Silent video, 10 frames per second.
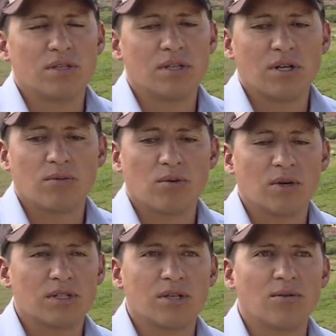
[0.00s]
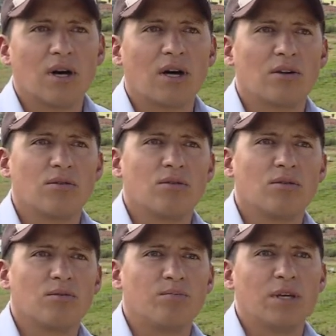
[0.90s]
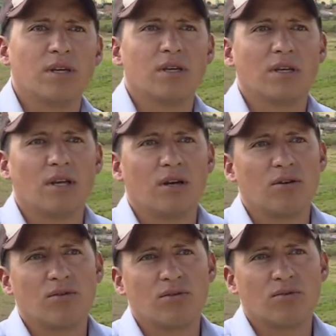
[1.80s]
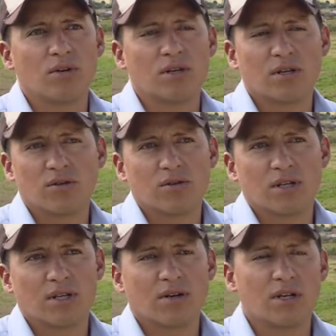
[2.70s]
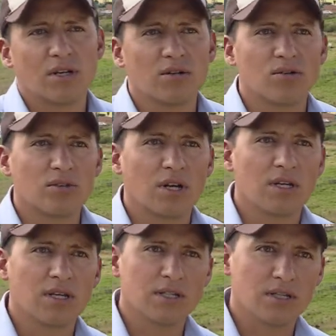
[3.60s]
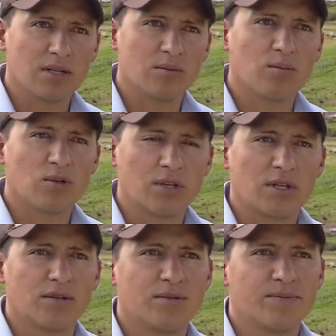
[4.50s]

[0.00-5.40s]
digámoslo así, barro, piedra o cualquier cosa que vayan a encontrar ellas en el potrero.